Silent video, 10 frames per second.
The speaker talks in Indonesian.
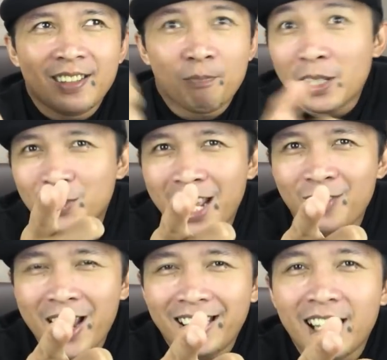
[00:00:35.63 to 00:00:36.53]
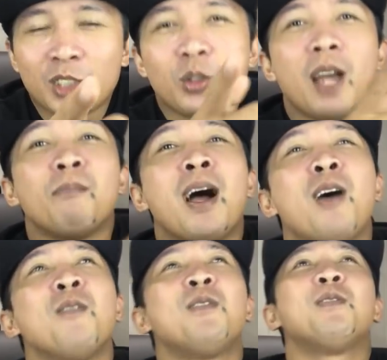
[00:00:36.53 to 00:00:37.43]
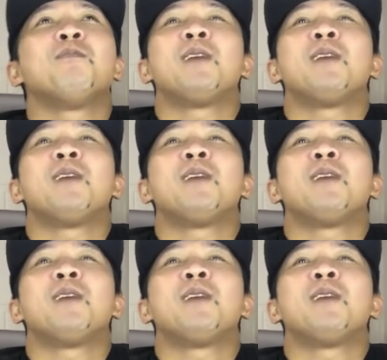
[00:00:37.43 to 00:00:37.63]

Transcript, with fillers: Pak Sudarman yang sudah mau